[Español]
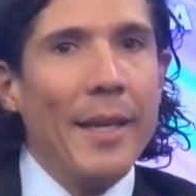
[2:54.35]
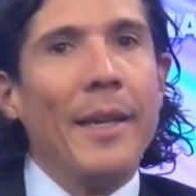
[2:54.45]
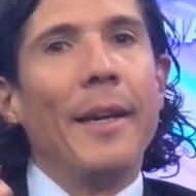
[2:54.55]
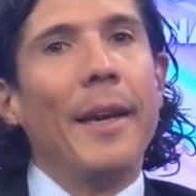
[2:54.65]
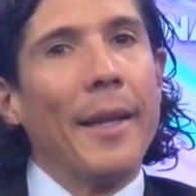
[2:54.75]

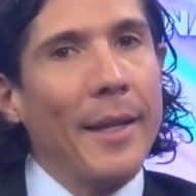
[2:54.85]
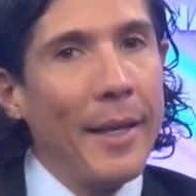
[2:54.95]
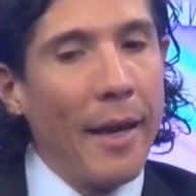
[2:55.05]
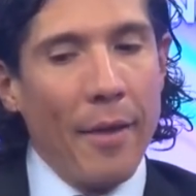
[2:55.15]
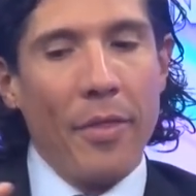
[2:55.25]
en
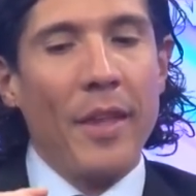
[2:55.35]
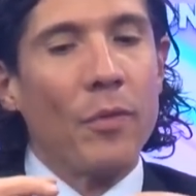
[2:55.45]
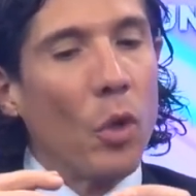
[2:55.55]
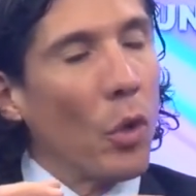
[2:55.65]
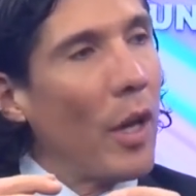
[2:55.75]
energía
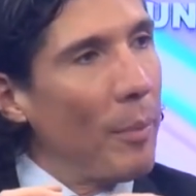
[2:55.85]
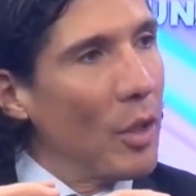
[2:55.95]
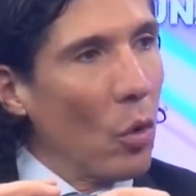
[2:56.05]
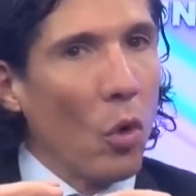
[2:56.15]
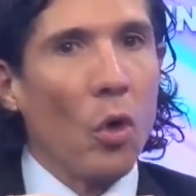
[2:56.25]
dentro de la
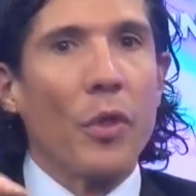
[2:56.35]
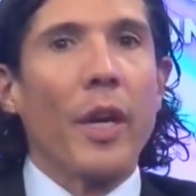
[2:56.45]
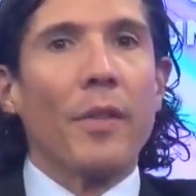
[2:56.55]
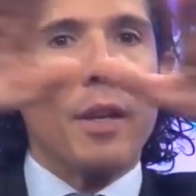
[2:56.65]
mitocondria,